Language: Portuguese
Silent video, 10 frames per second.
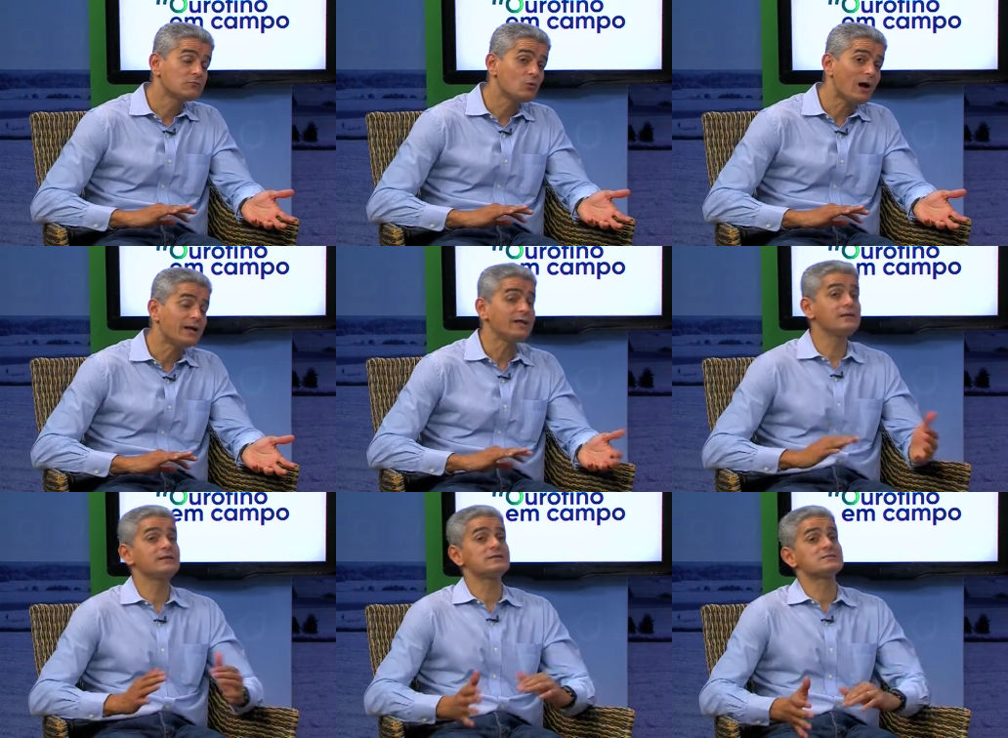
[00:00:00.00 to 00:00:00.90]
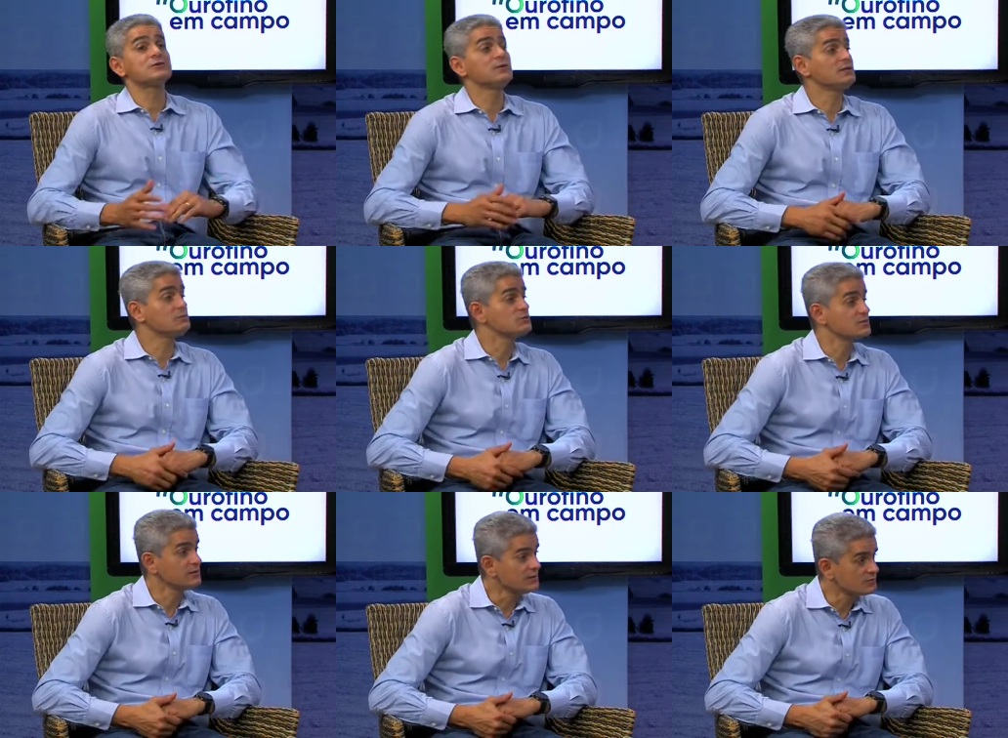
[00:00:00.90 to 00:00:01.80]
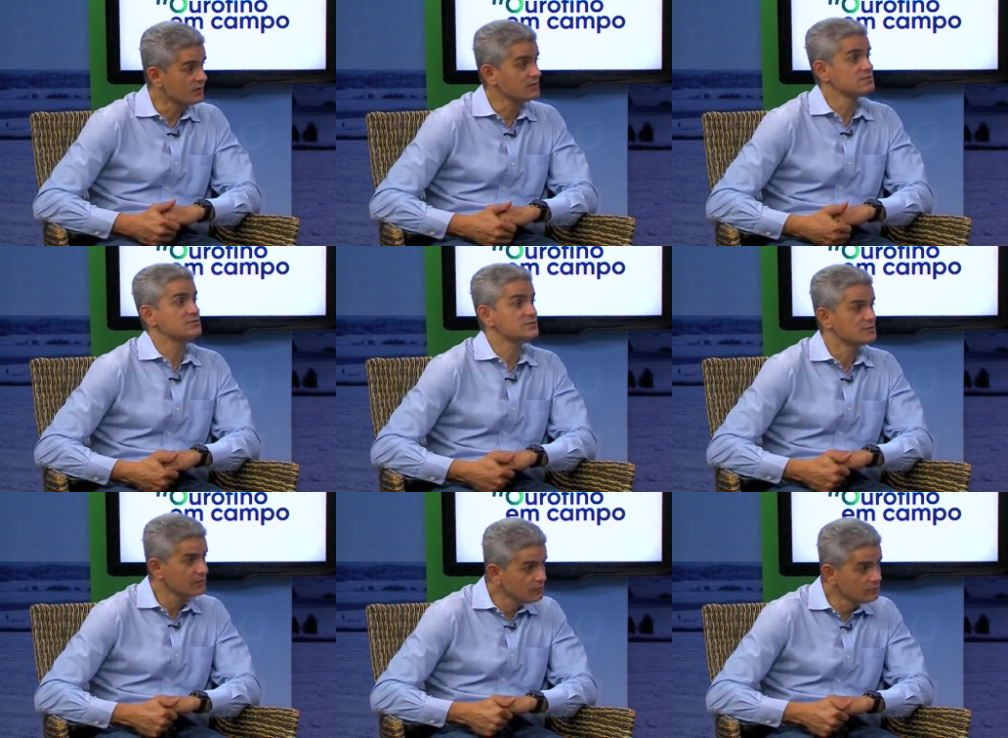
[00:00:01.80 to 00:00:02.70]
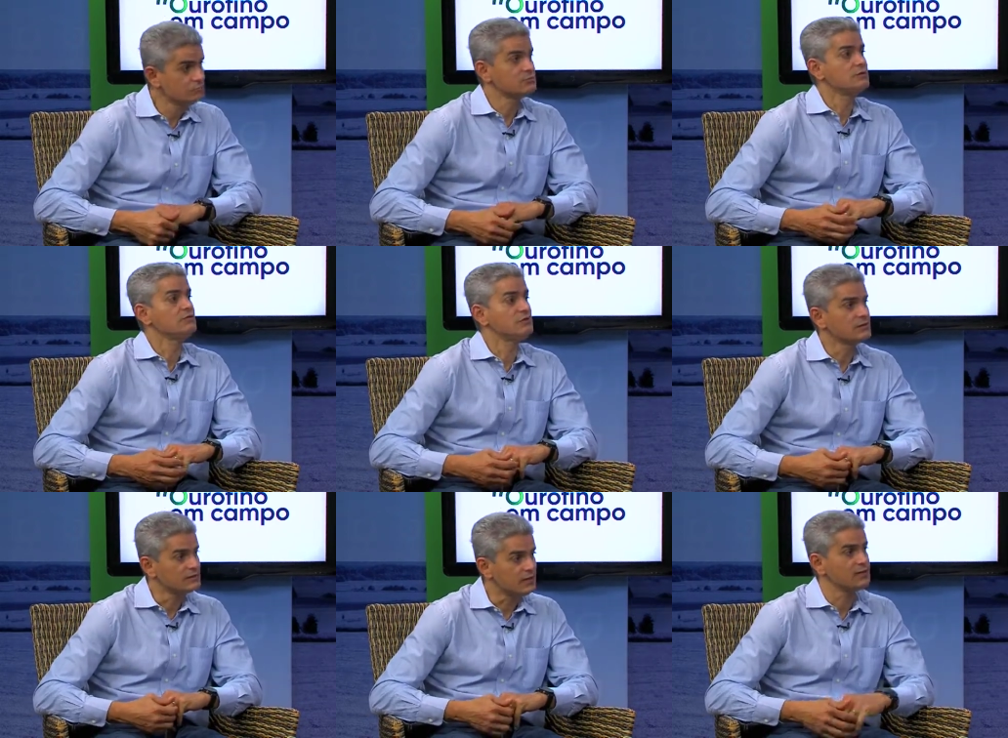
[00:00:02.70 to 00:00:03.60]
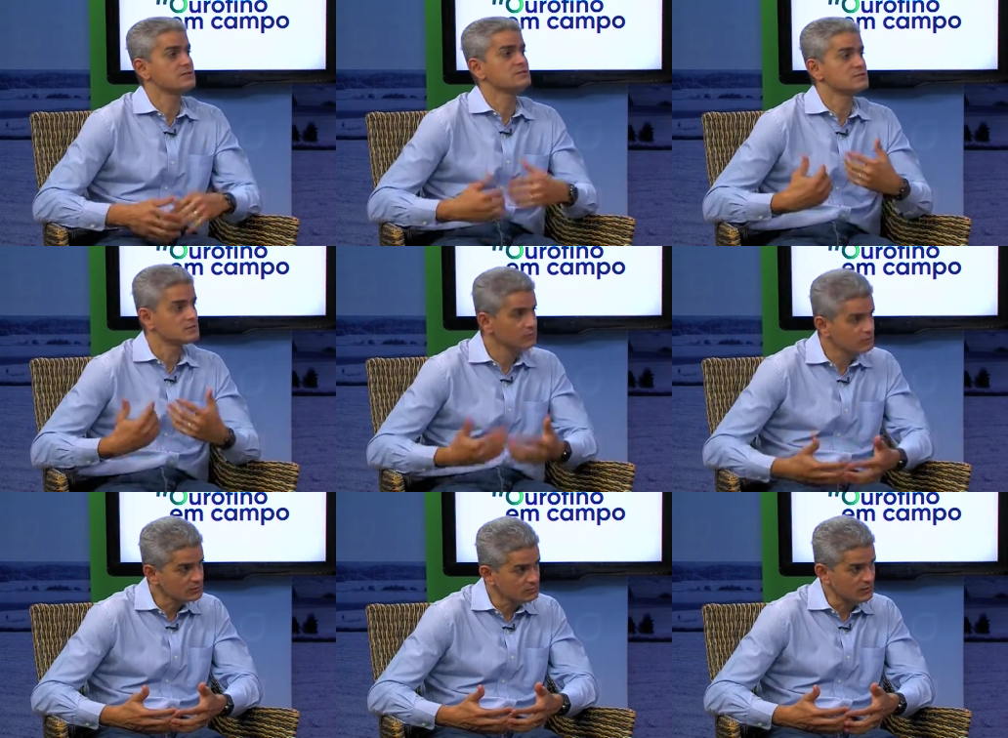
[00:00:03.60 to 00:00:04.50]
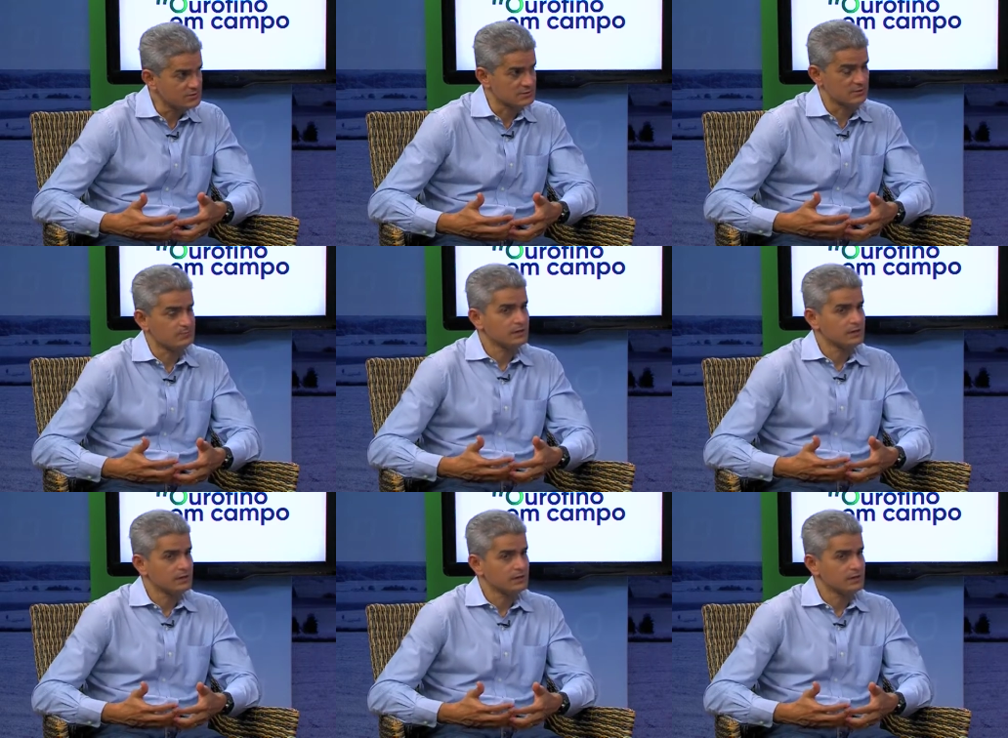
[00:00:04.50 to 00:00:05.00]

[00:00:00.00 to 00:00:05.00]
40 a 50% das vacas estão infectadas, estão com a doença.